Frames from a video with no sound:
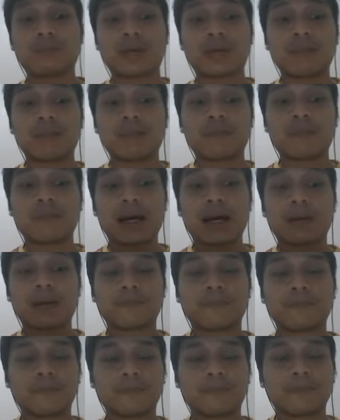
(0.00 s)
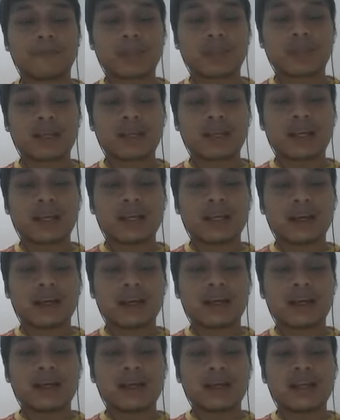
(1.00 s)
per lembar
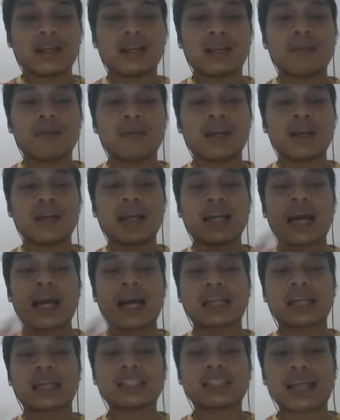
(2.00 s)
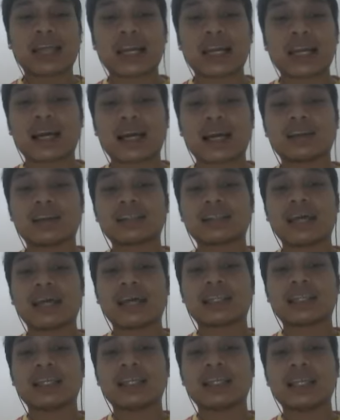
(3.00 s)
dibanding harga sekarang
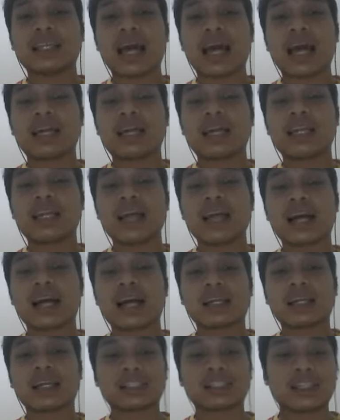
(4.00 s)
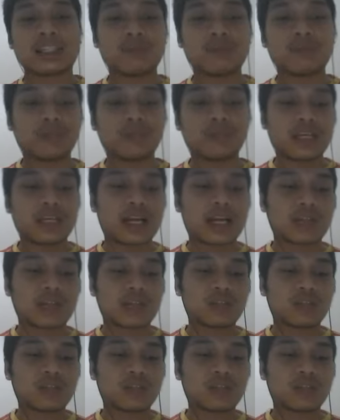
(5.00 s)
saat ini ada di angka 1350.